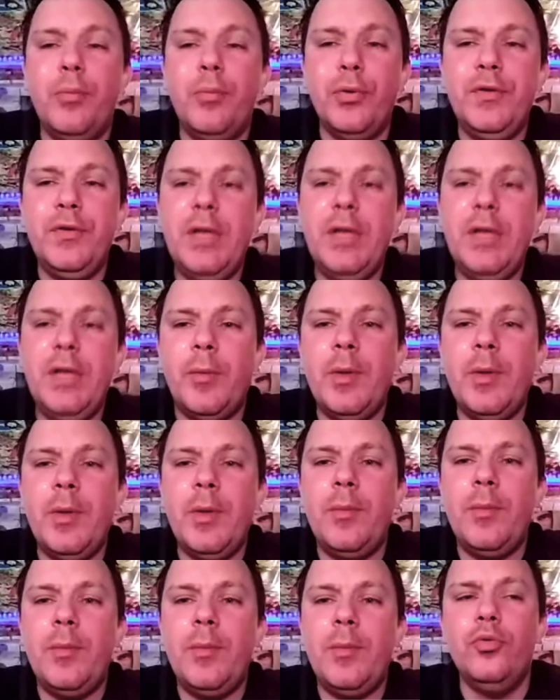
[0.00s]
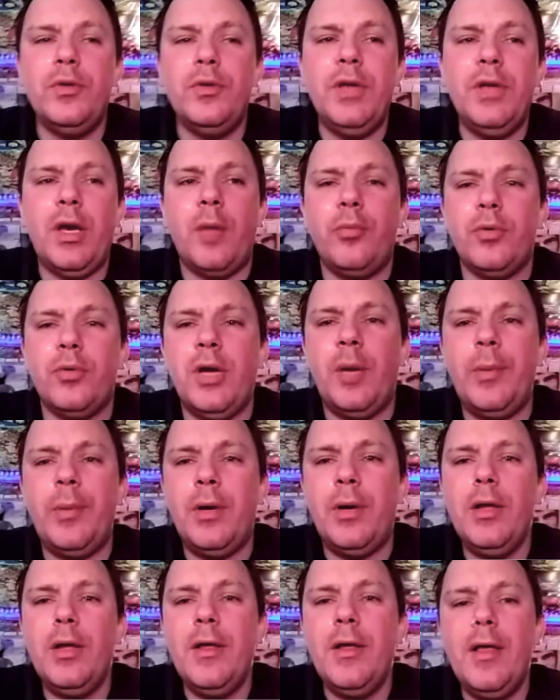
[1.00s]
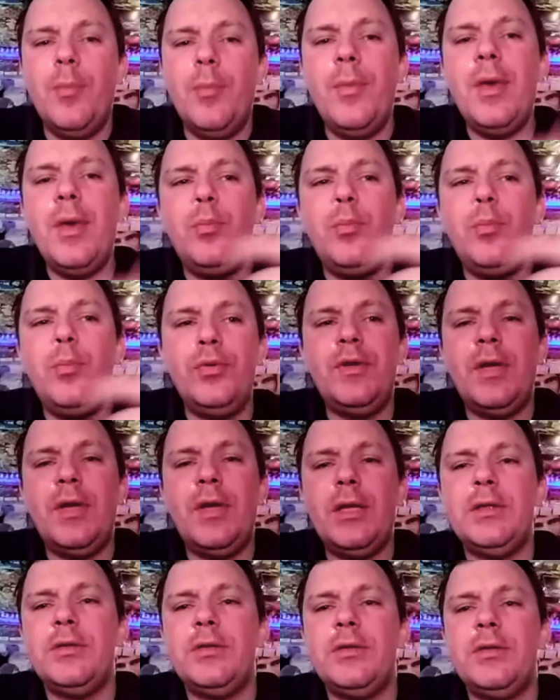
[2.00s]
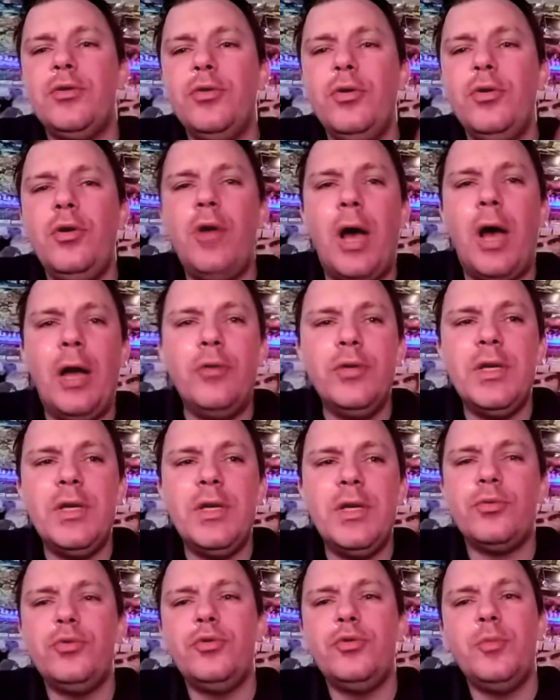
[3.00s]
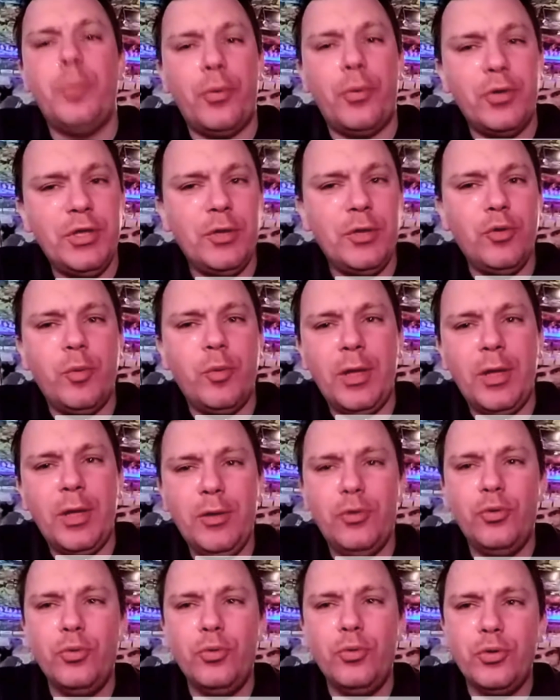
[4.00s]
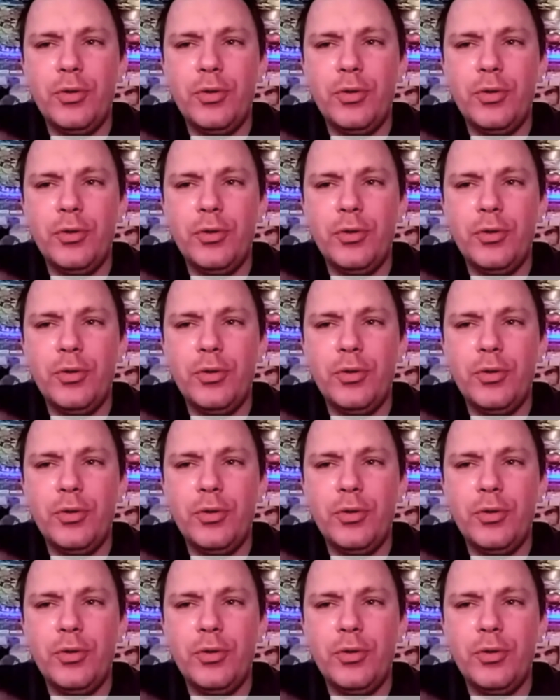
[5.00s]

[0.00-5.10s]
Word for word: posez-les quand même. Nous, on n'y répondra pas. Mais peut-être que à l'occasion d'une prochaine rubrique, dont